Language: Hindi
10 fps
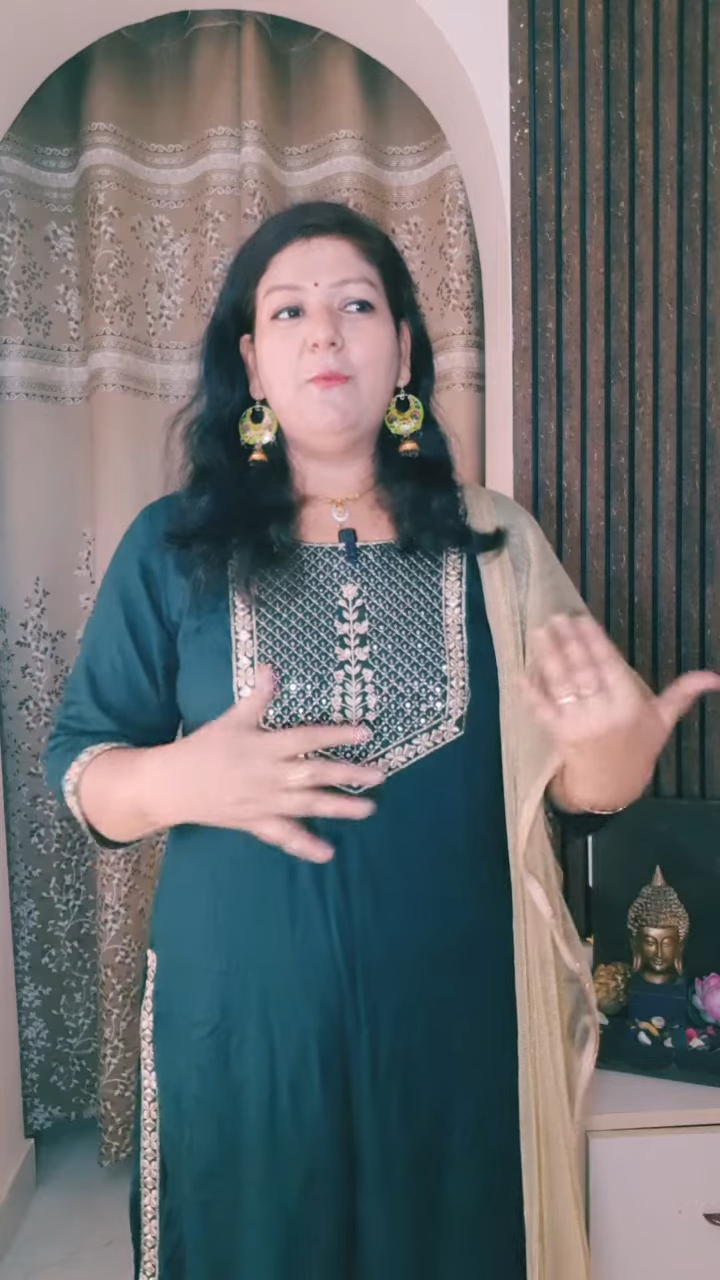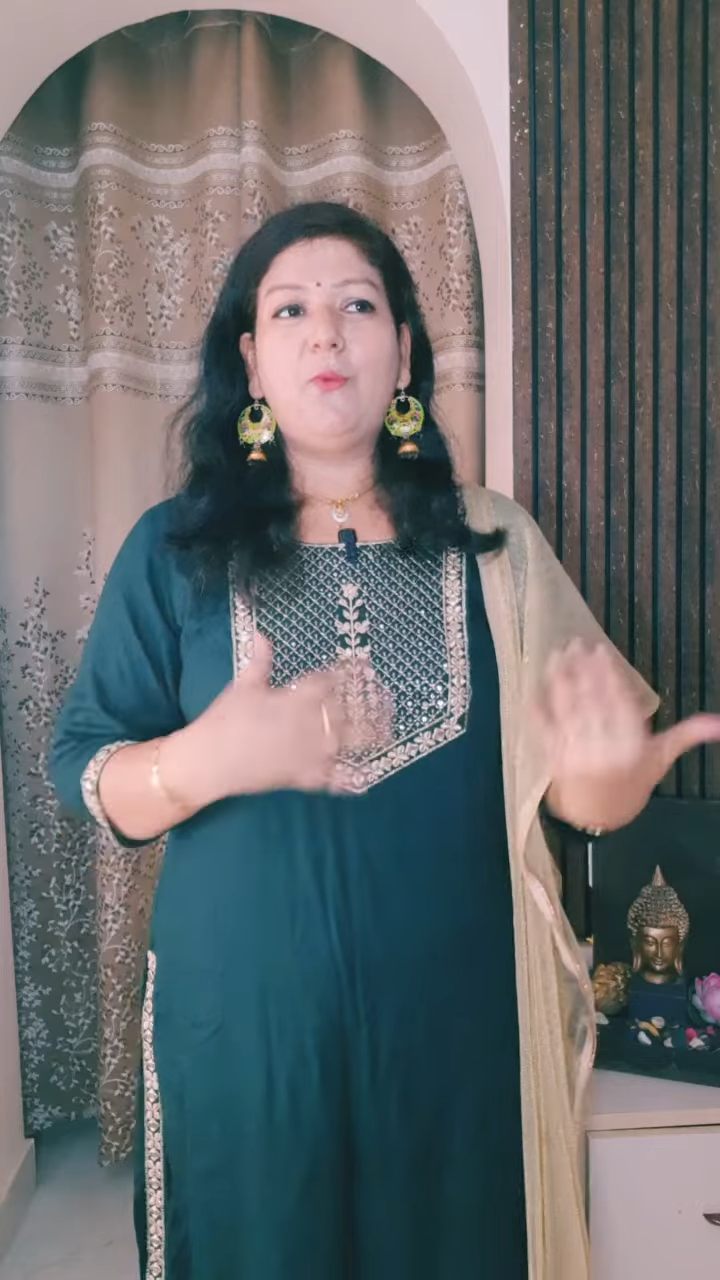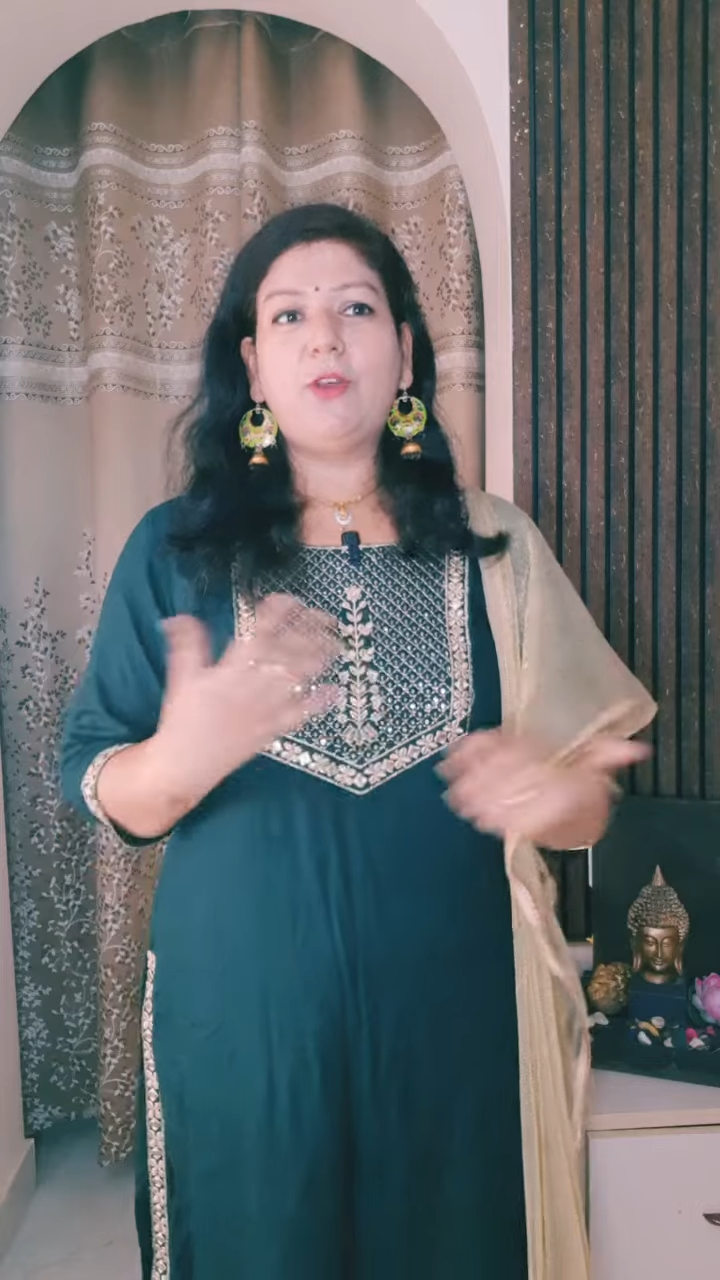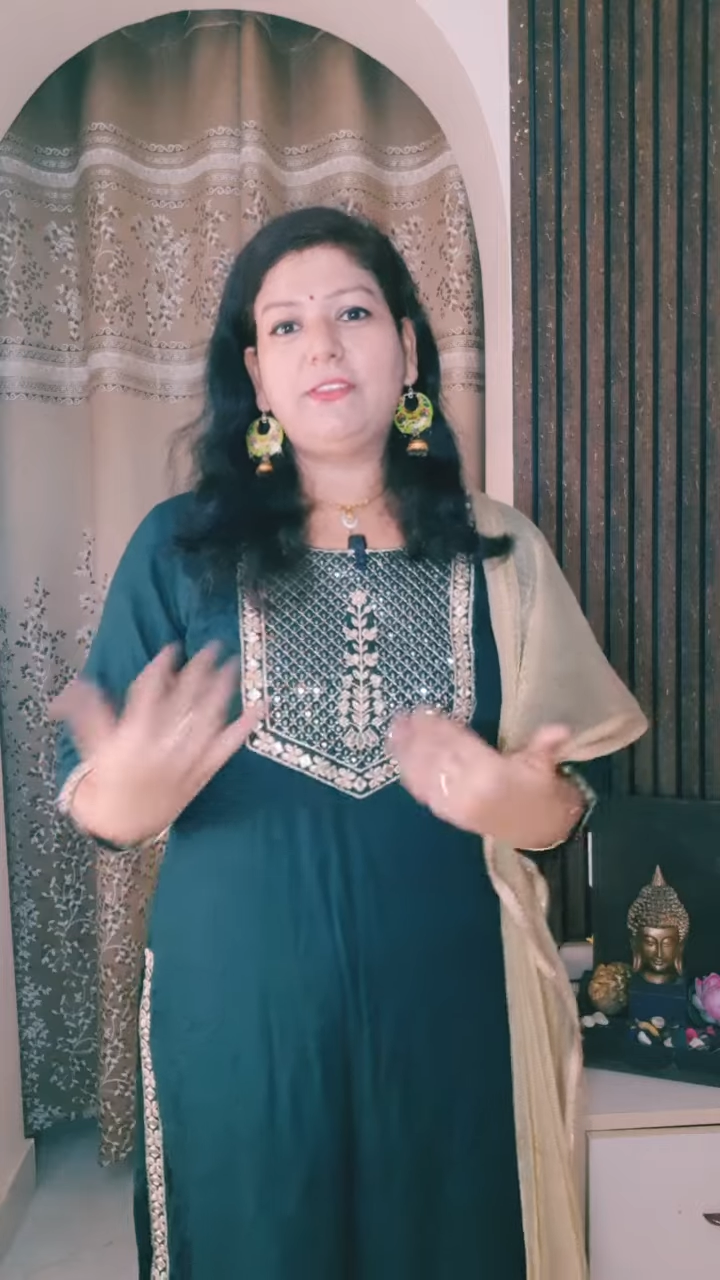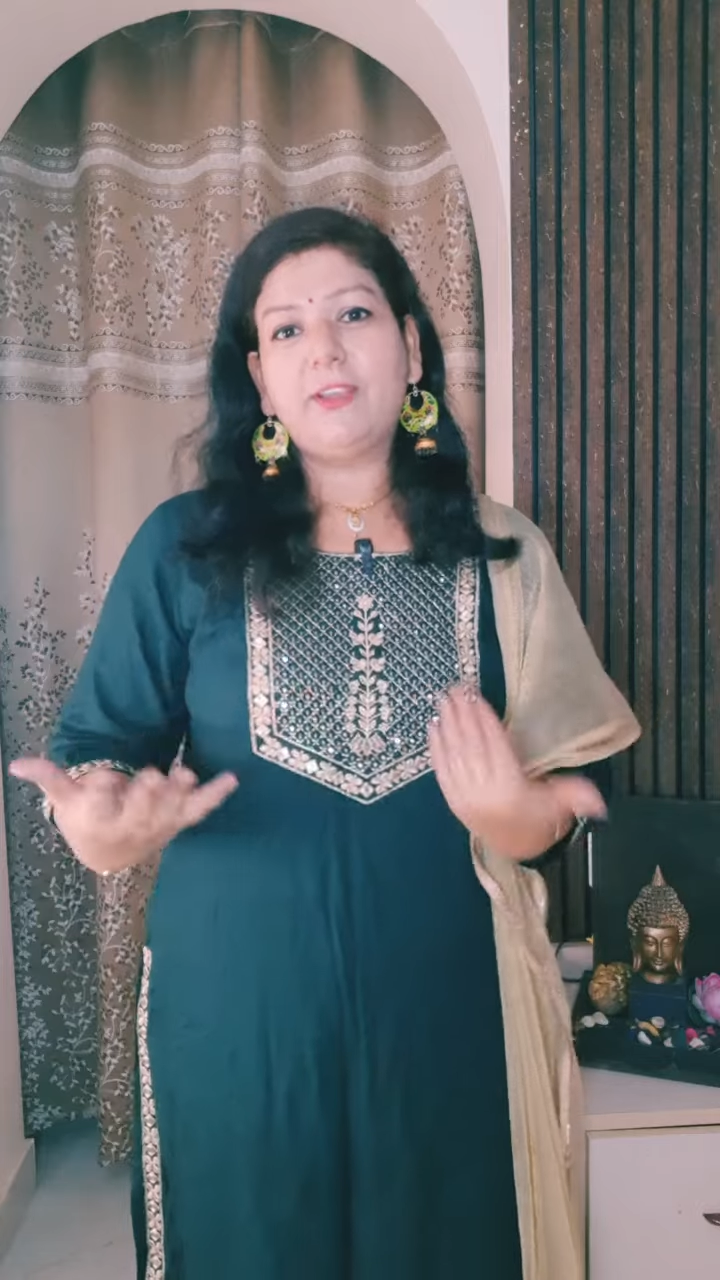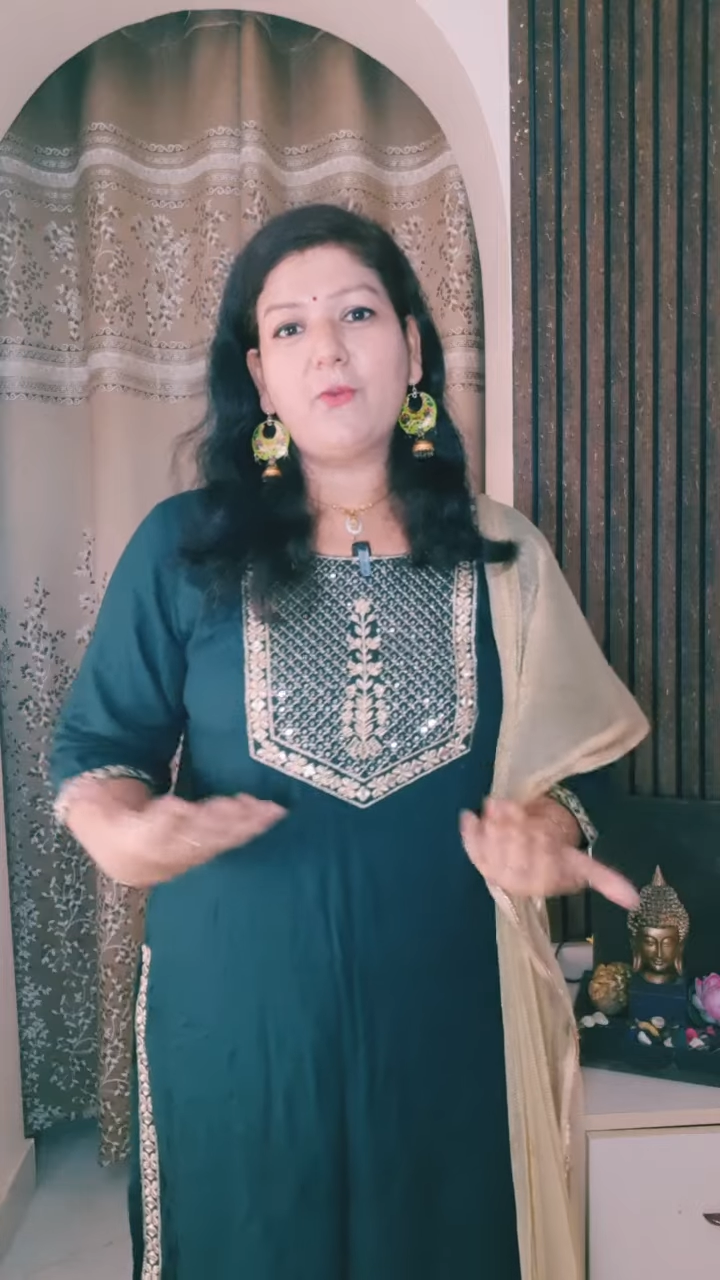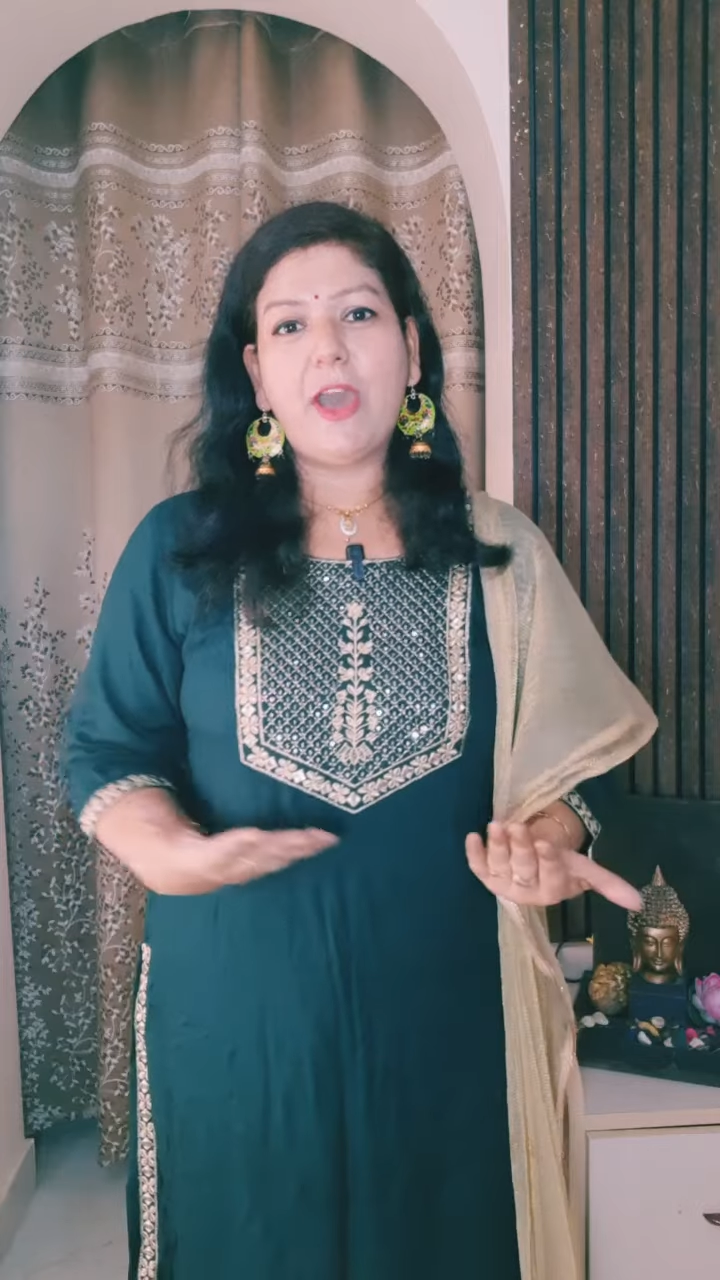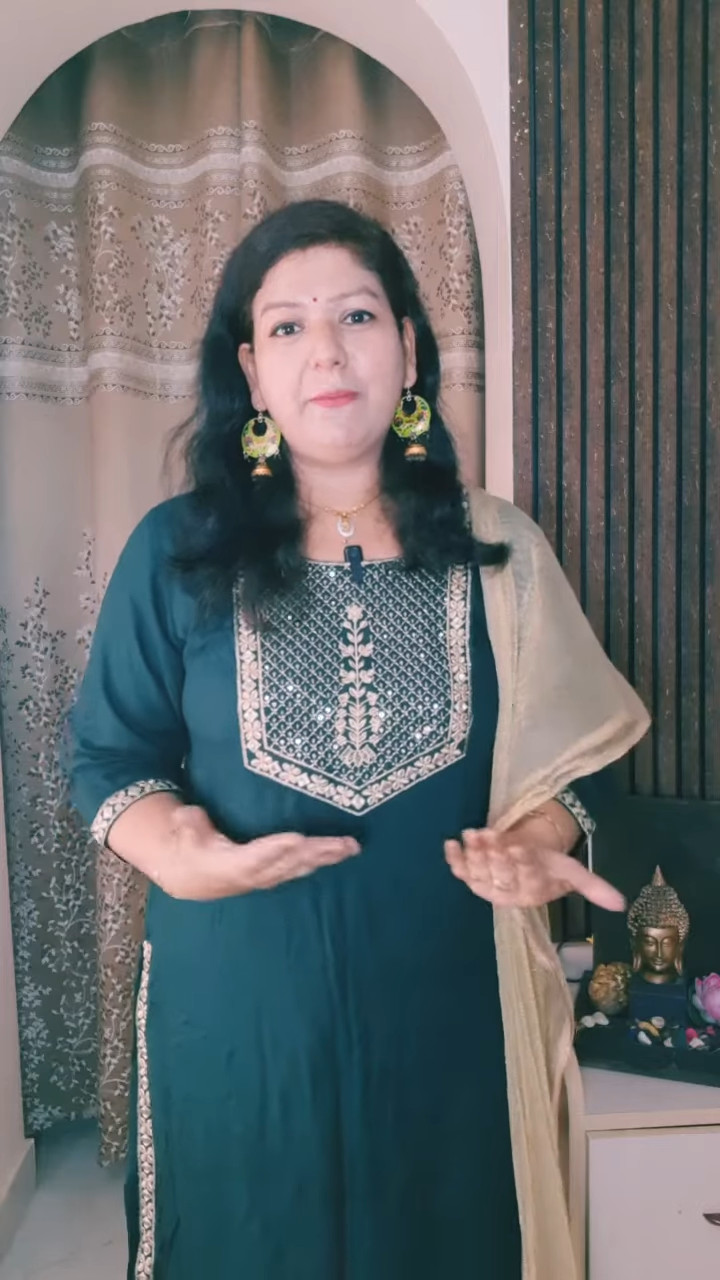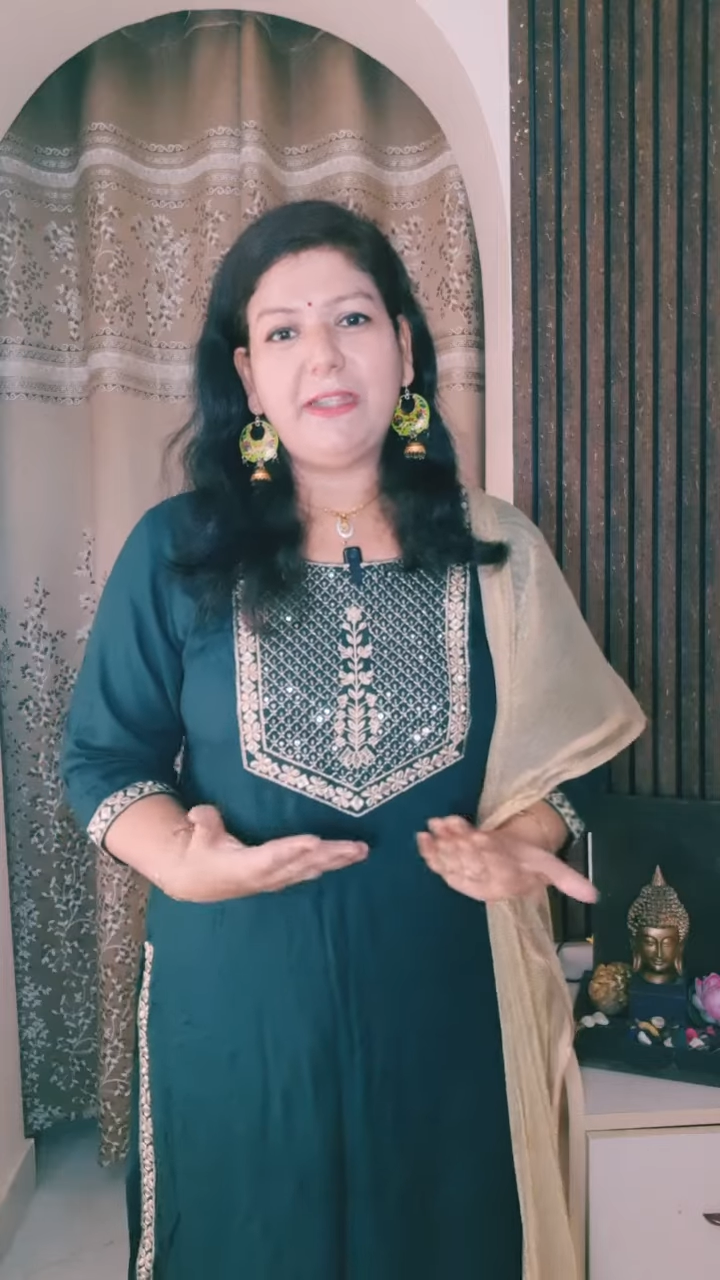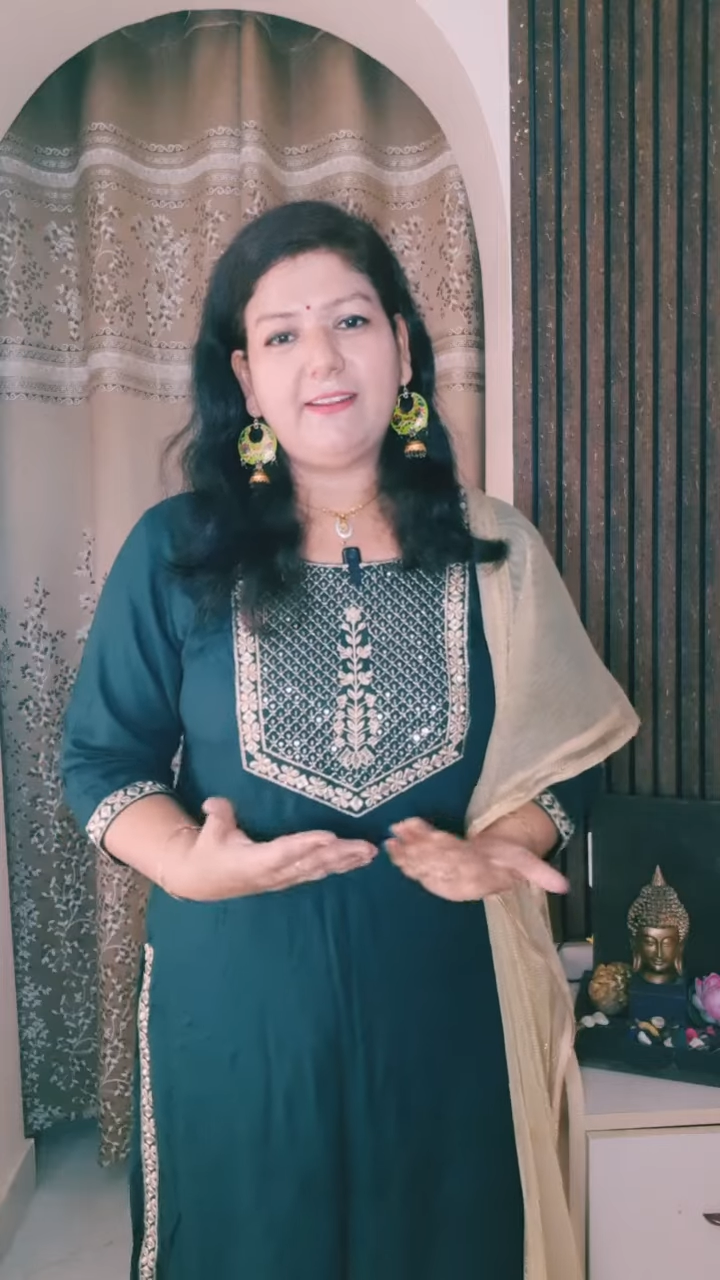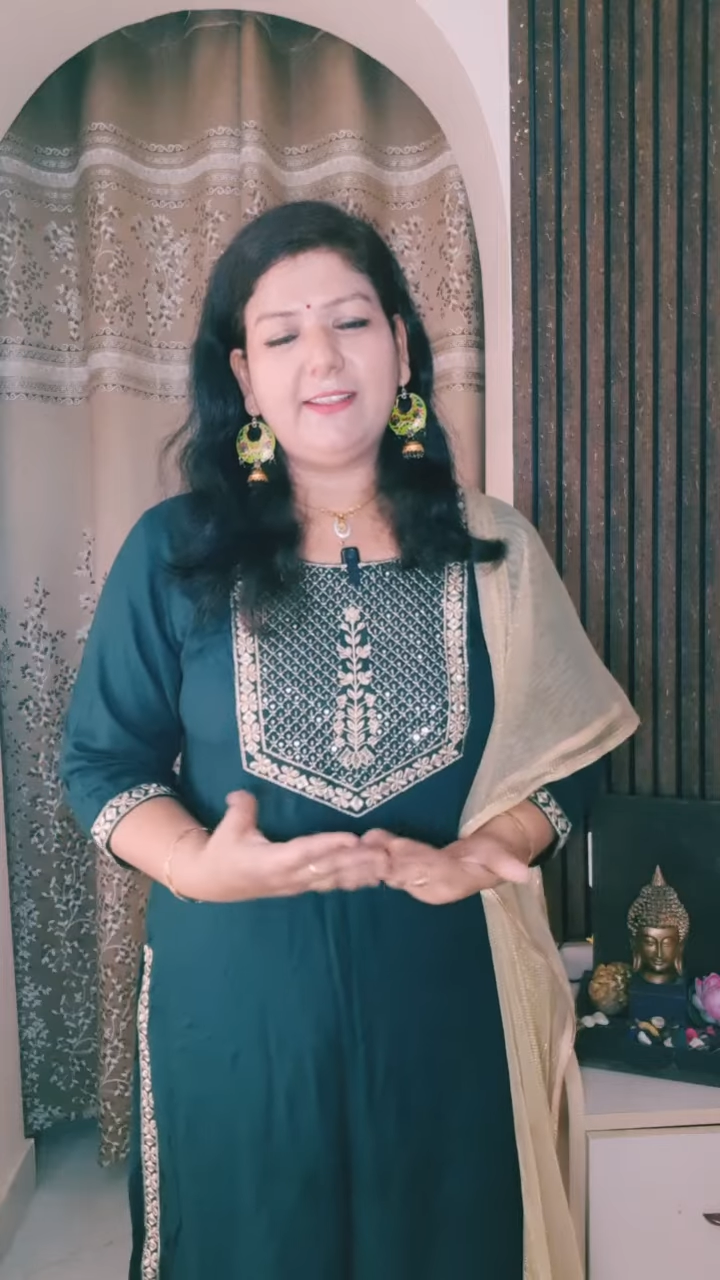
बहुत रिक्वायरमेंट